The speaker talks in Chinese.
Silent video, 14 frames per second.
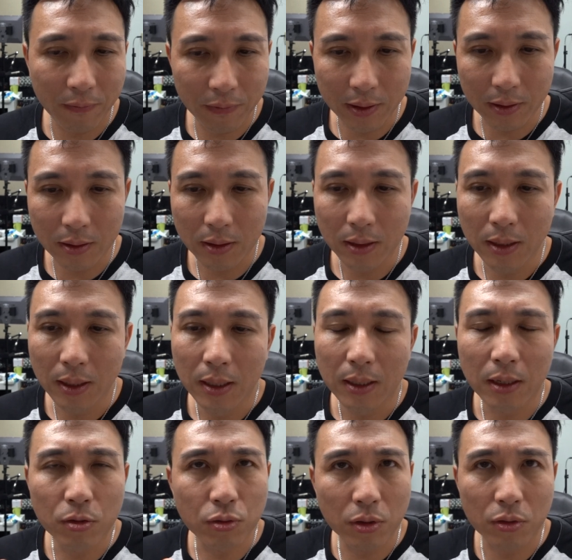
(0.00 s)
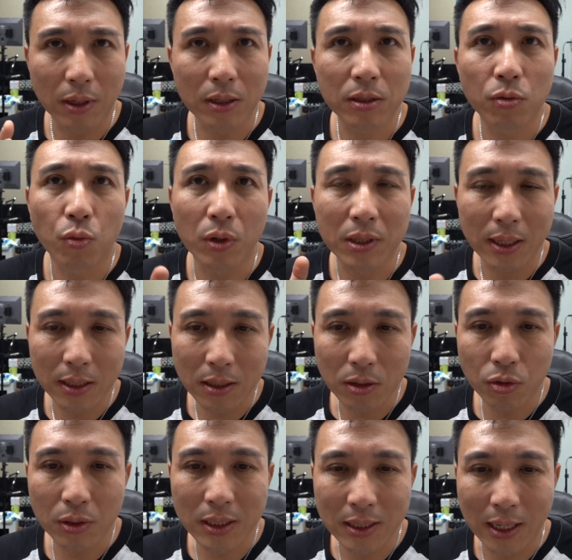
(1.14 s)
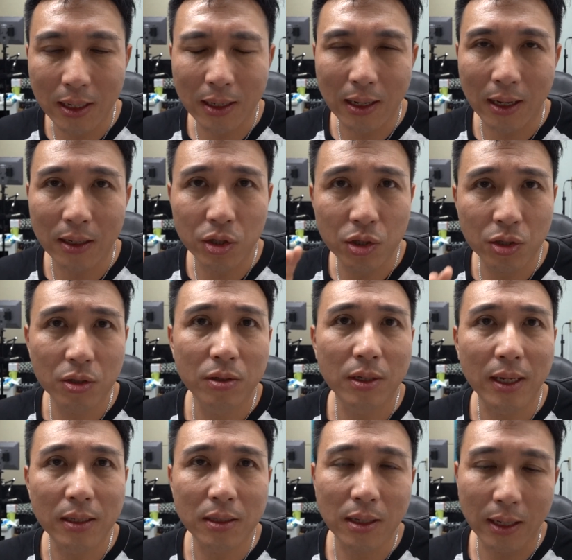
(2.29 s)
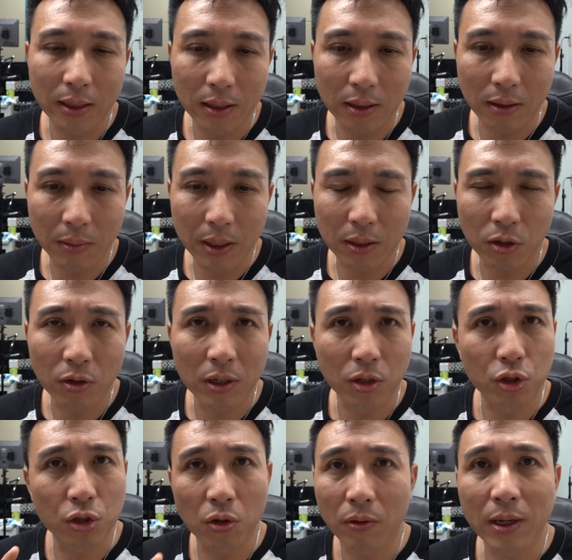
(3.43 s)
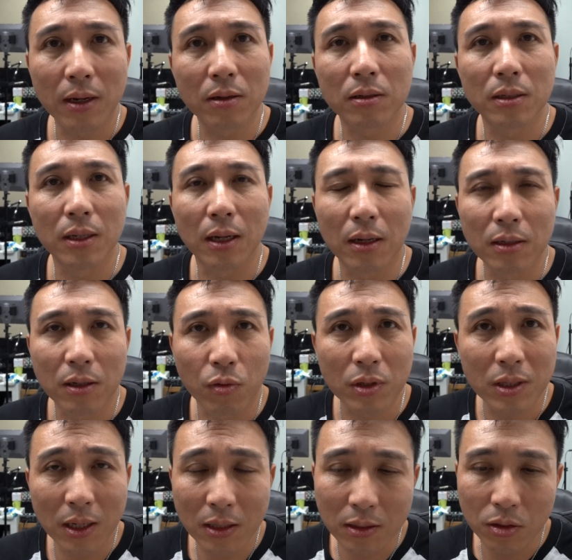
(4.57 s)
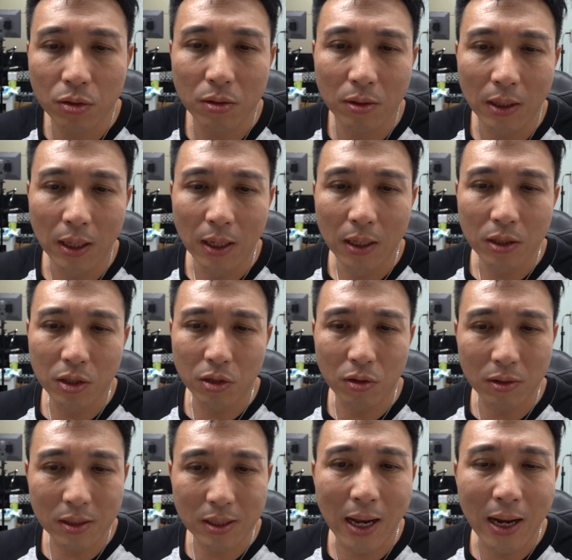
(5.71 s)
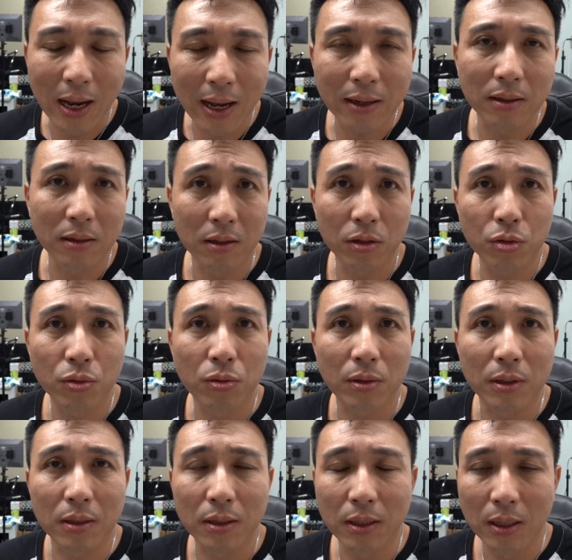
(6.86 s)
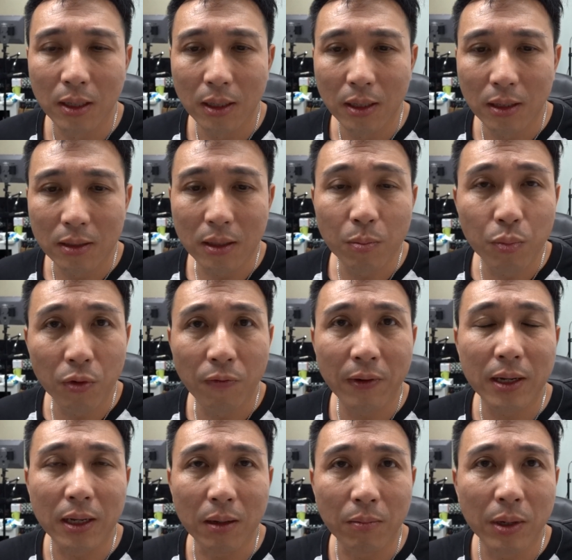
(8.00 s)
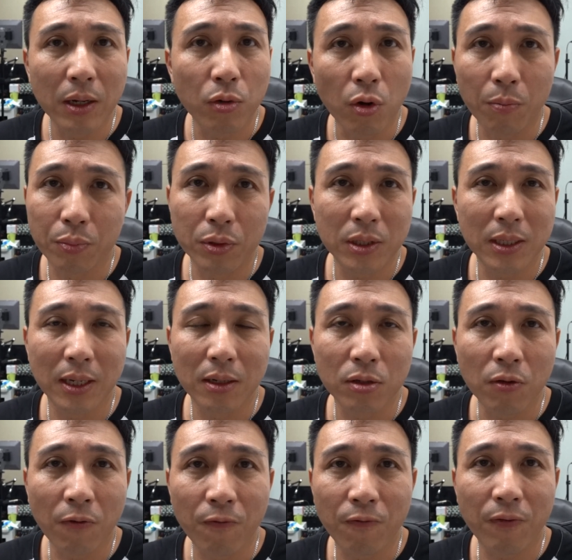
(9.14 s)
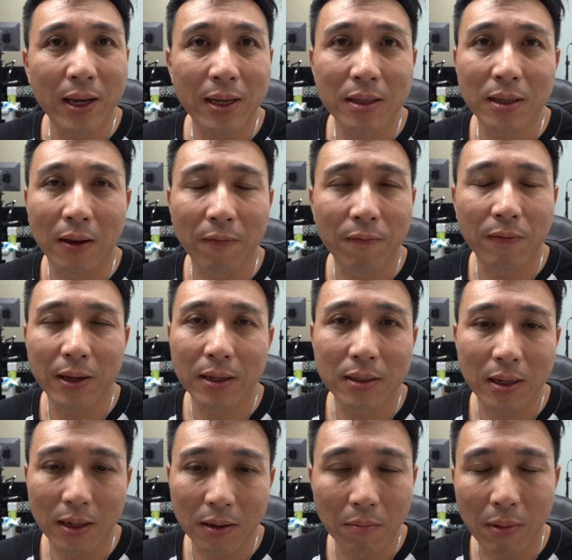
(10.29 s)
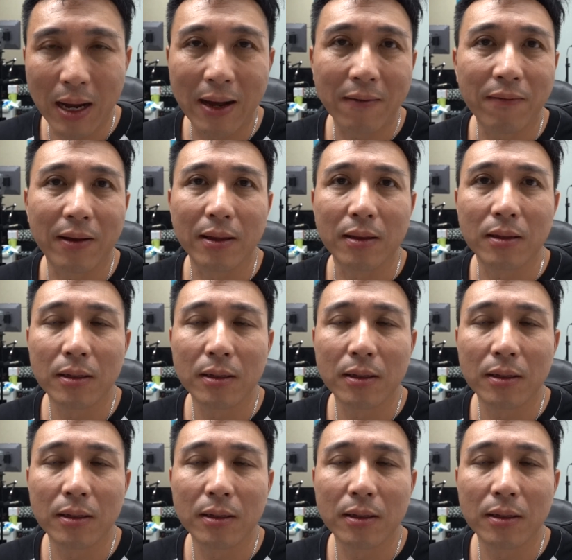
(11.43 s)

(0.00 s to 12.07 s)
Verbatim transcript: 份，那最主要是我这次去香港的四天三夜里面有很重要的资料，而且我这次去是有商案合作的，这部分的影片如果不见了就非常非常的麻烦。